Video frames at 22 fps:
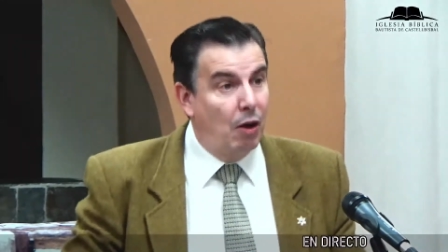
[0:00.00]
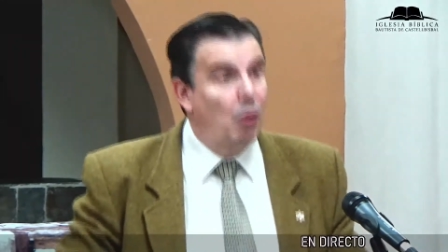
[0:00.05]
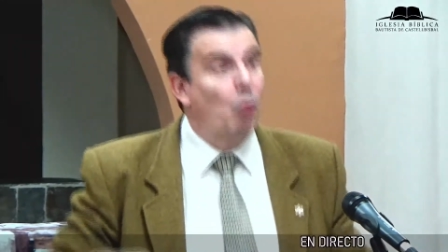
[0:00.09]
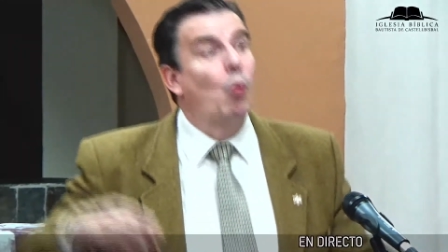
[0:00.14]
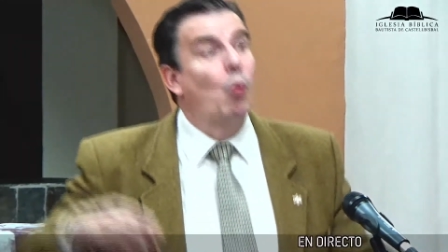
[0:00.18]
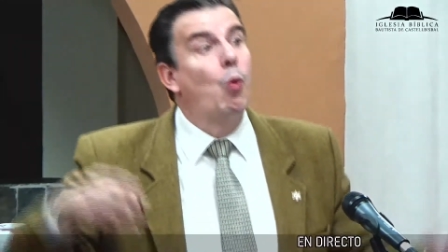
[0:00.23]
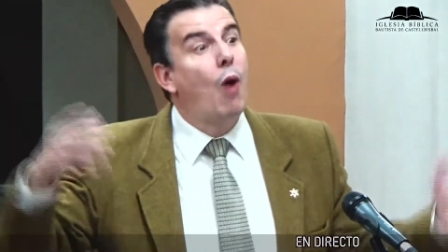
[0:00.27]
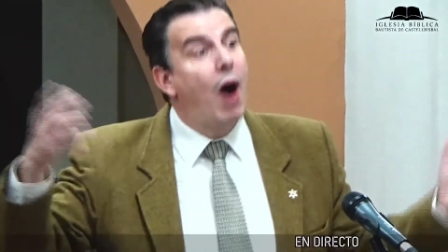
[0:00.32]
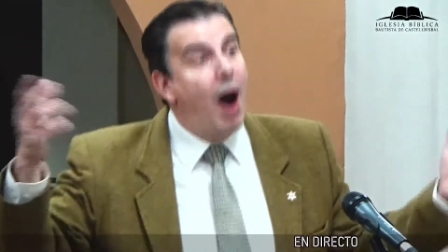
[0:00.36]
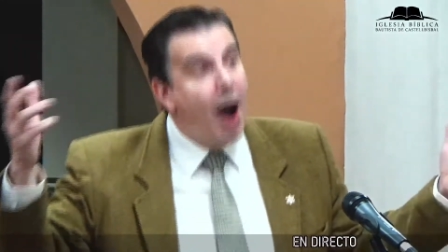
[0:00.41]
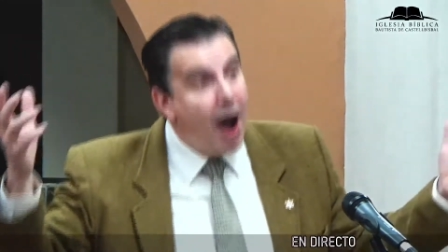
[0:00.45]

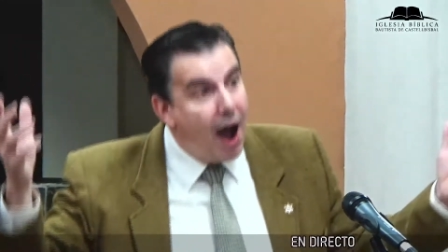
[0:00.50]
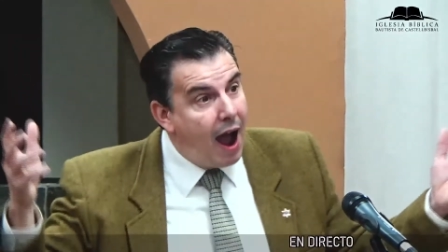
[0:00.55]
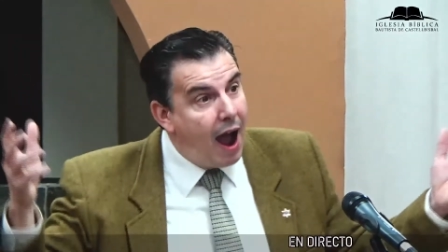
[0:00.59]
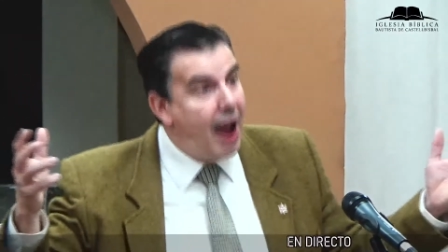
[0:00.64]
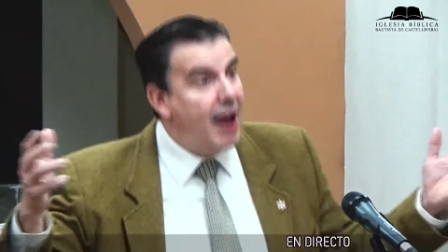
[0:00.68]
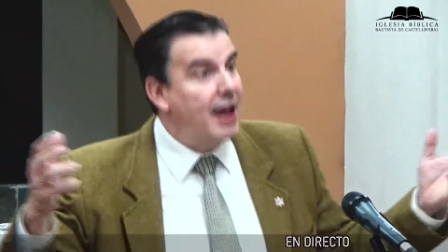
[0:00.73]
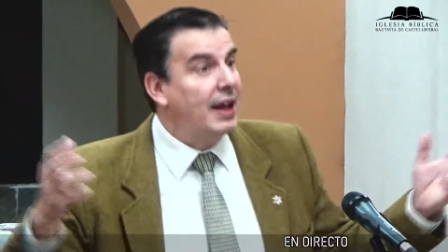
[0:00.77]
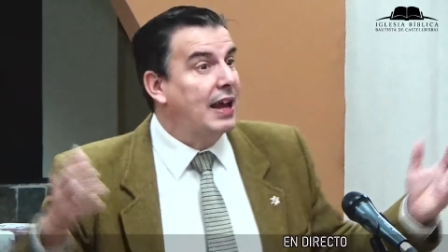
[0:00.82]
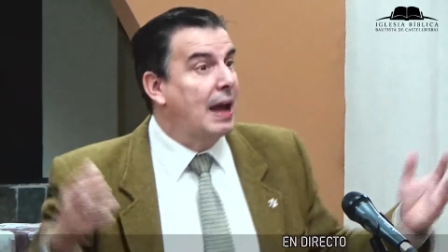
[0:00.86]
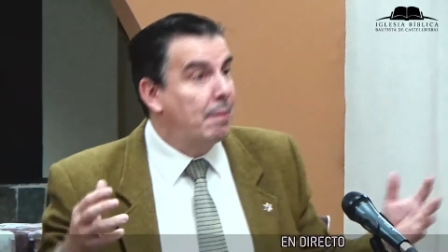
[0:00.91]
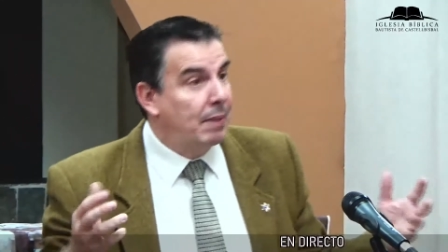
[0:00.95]

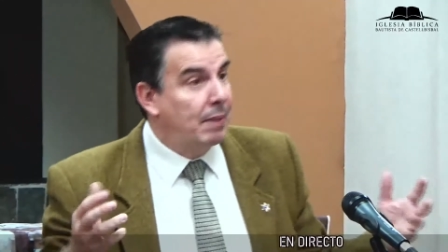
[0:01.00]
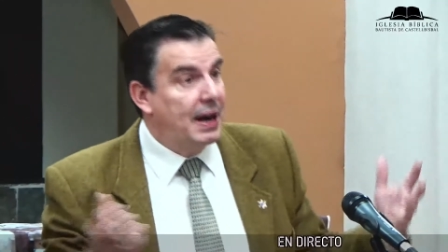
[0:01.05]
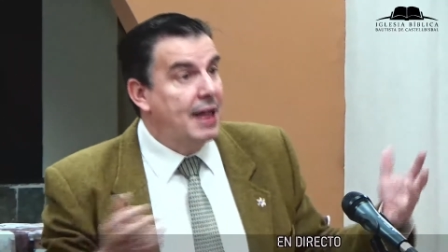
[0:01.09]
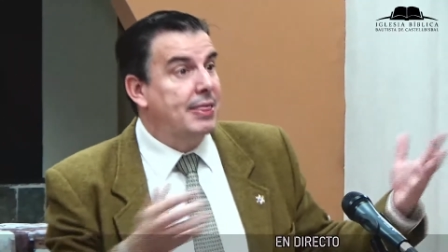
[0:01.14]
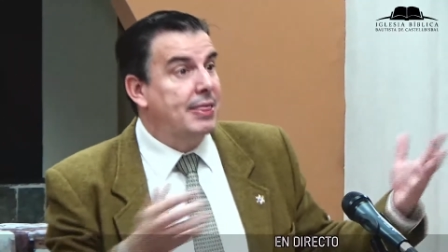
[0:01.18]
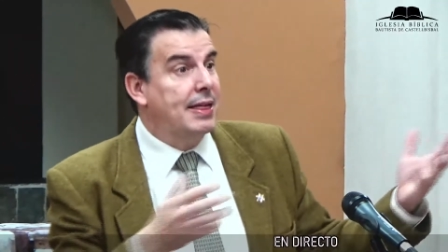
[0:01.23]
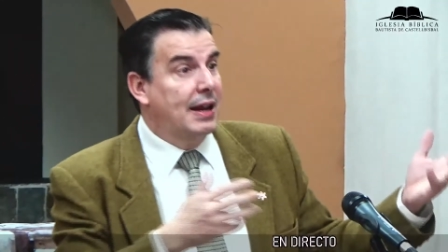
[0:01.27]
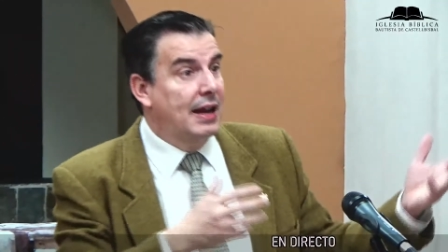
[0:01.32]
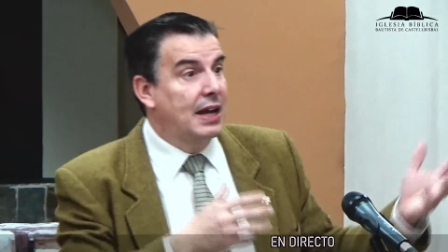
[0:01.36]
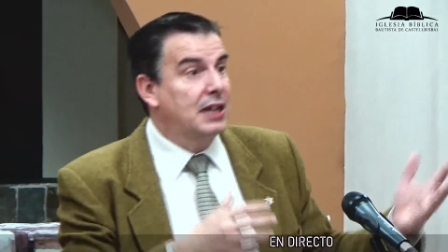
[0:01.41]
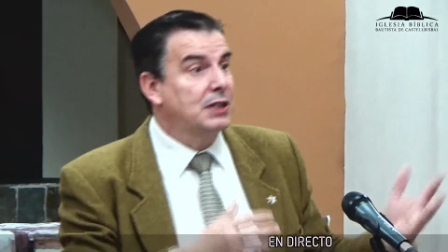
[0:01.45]
guay que aparece
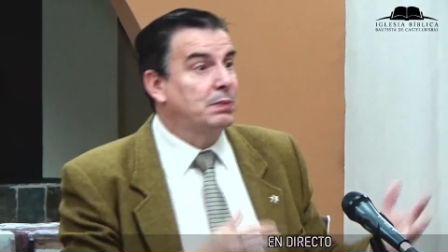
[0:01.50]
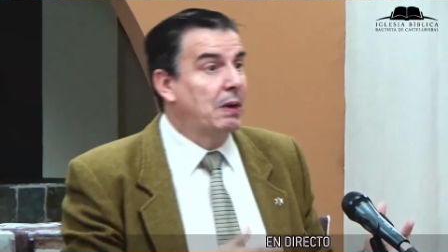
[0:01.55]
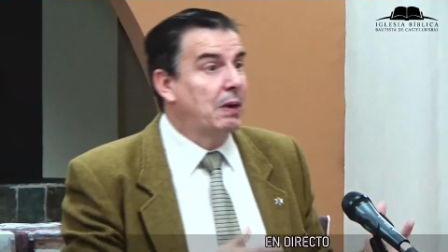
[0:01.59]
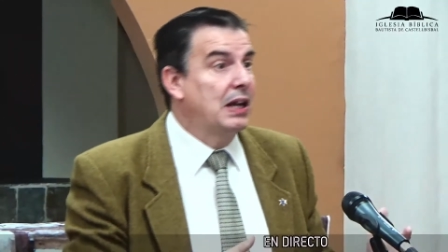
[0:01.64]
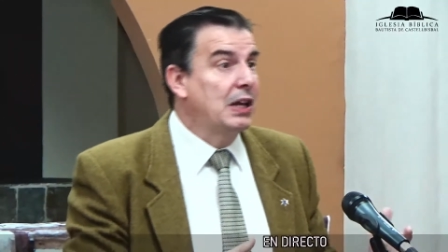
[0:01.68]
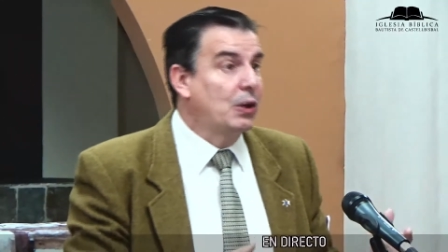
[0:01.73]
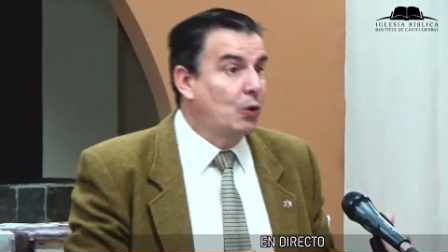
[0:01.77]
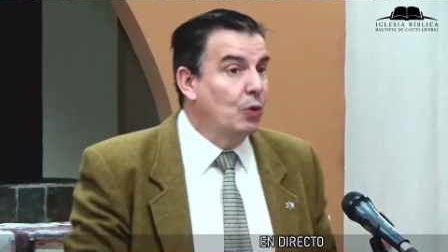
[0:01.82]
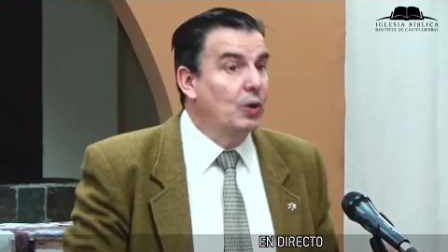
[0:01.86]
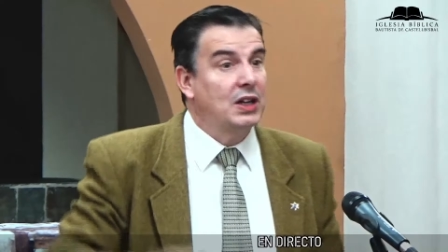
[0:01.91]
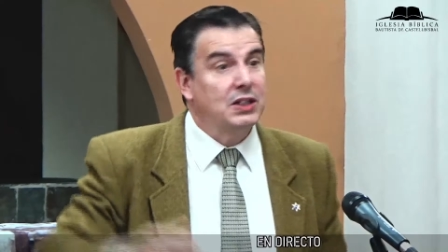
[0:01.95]
en las
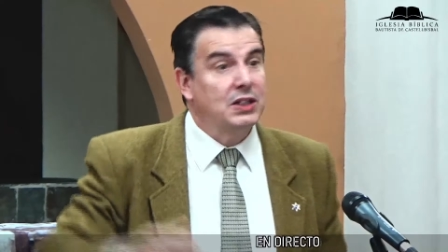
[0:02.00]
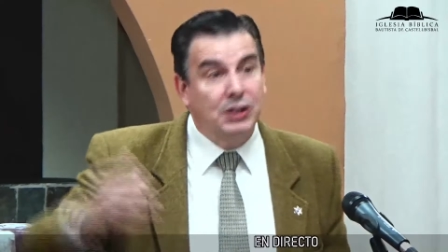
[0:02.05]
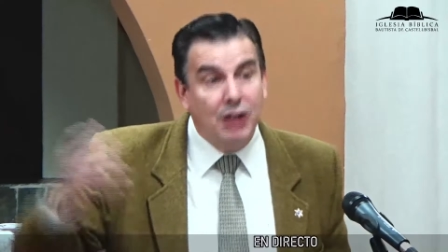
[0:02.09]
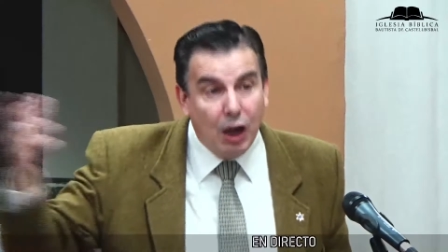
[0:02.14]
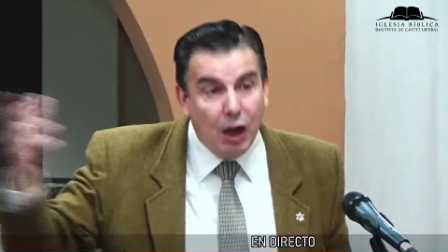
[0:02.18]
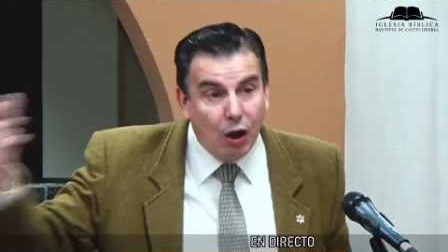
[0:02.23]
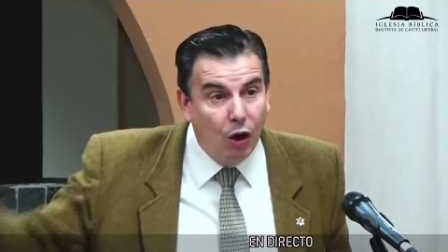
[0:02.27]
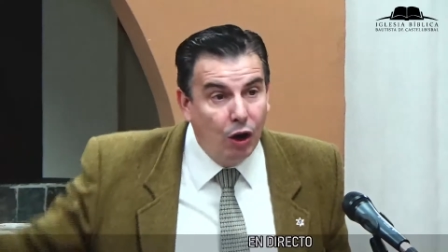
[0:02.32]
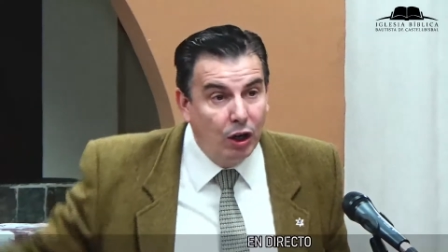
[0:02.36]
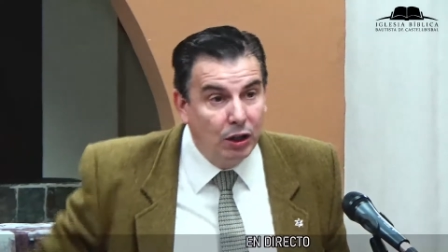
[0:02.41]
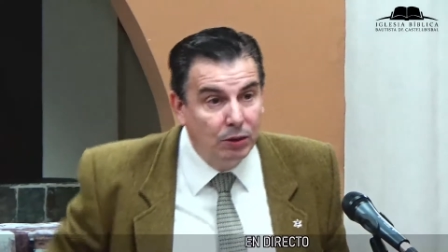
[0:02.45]
películas de
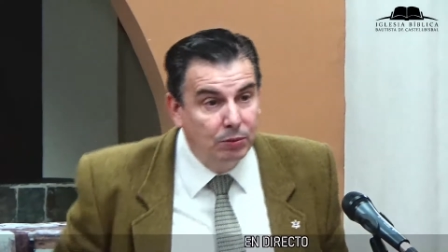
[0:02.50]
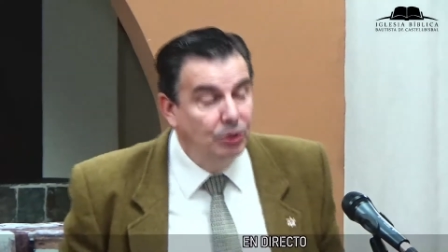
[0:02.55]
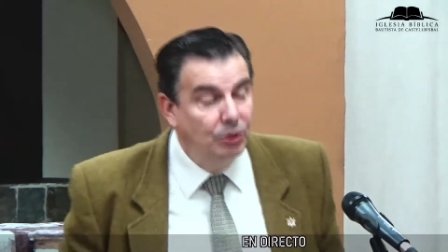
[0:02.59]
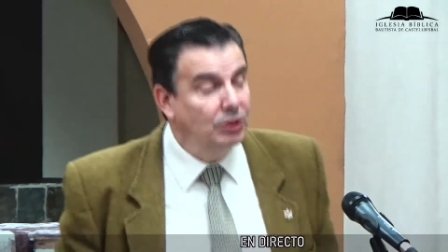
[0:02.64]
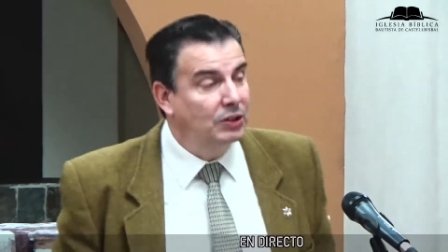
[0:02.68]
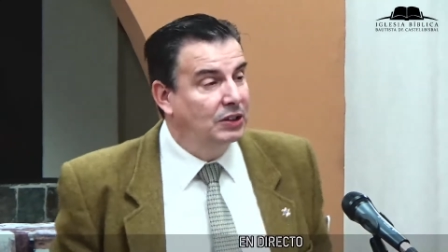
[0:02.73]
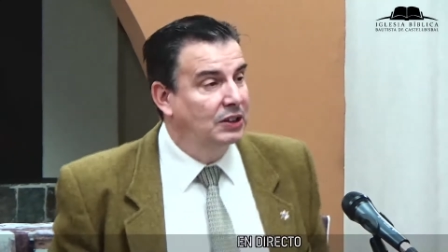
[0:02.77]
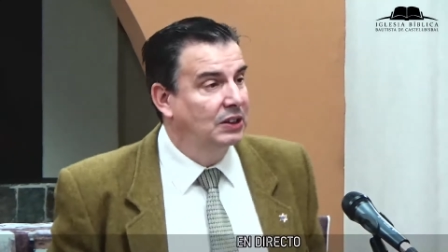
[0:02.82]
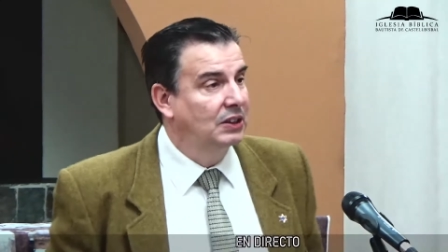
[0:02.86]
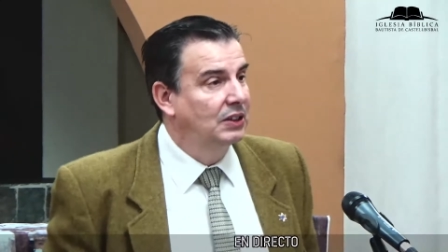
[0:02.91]
Hollywood.